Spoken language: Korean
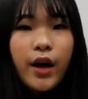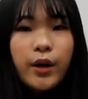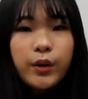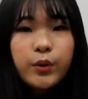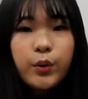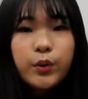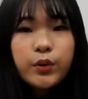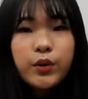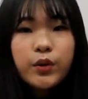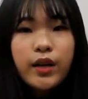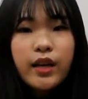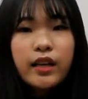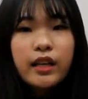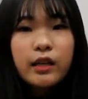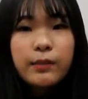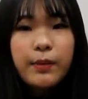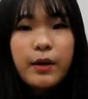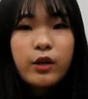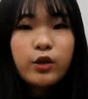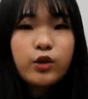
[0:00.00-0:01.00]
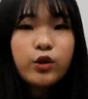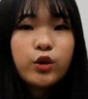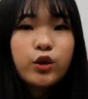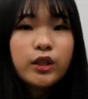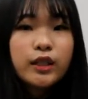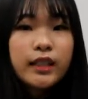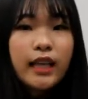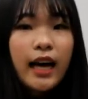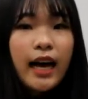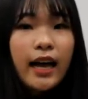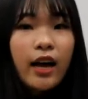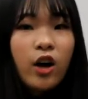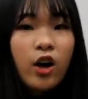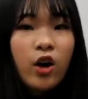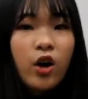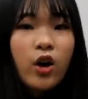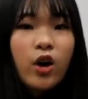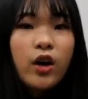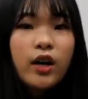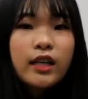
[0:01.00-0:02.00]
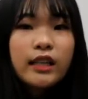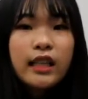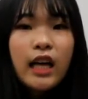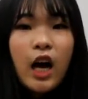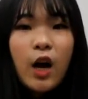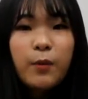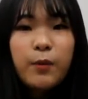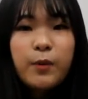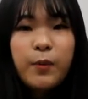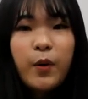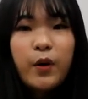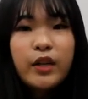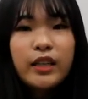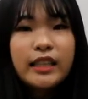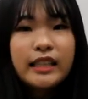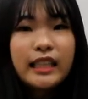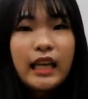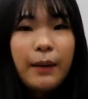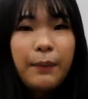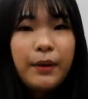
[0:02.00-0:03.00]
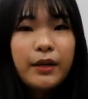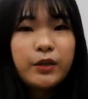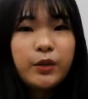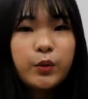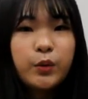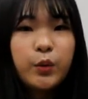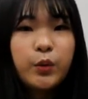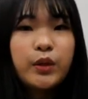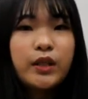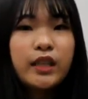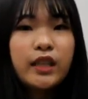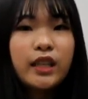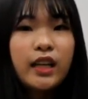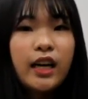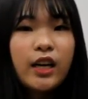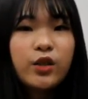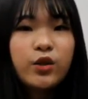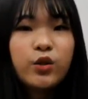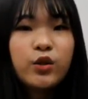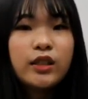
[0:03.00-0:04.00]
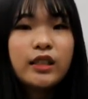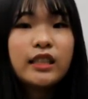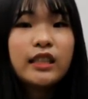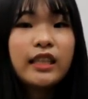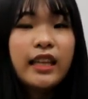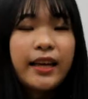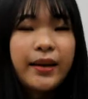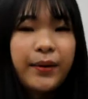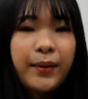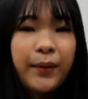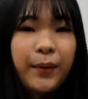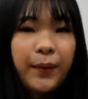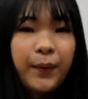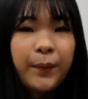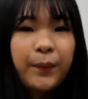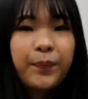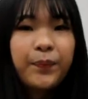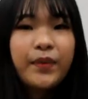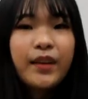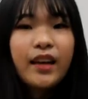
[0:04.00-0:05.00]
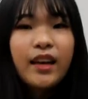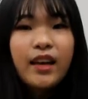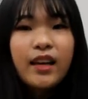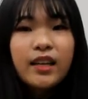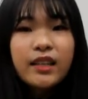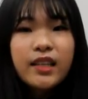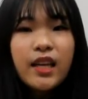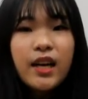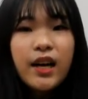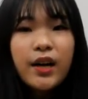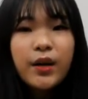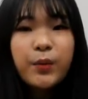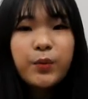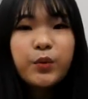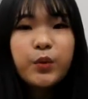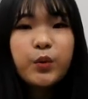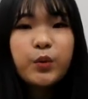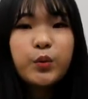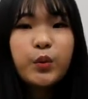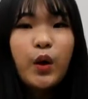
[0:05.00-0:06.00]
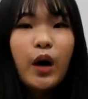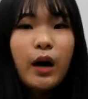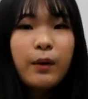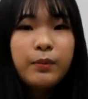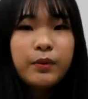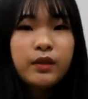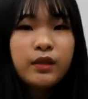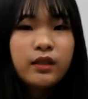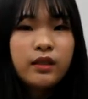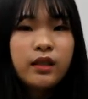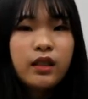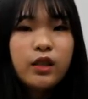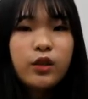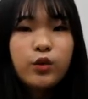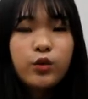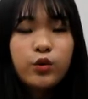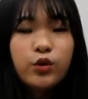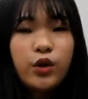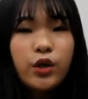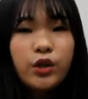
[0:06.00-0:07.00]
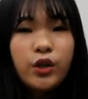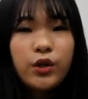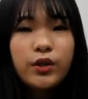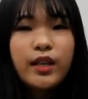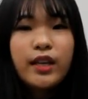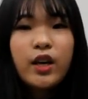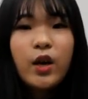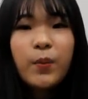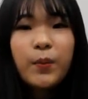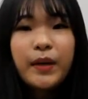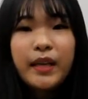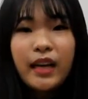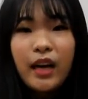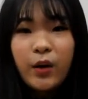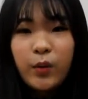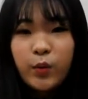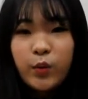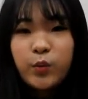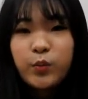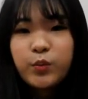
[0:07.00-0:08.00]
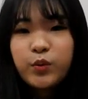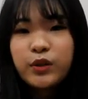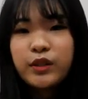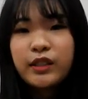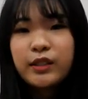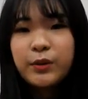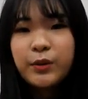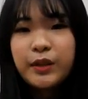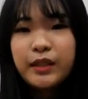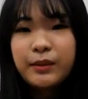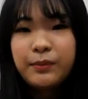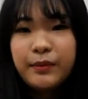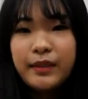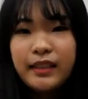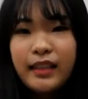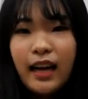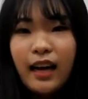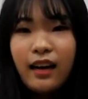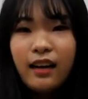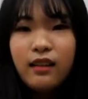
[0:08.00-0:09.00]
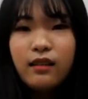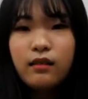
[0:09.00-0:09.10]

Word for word: 소정의 금액을 출자하여 사업을 벌이는 자발적 조직이라 할 수 있는데요. 생활협동조합은 줄여서 생협이라고 부르고 있습니다.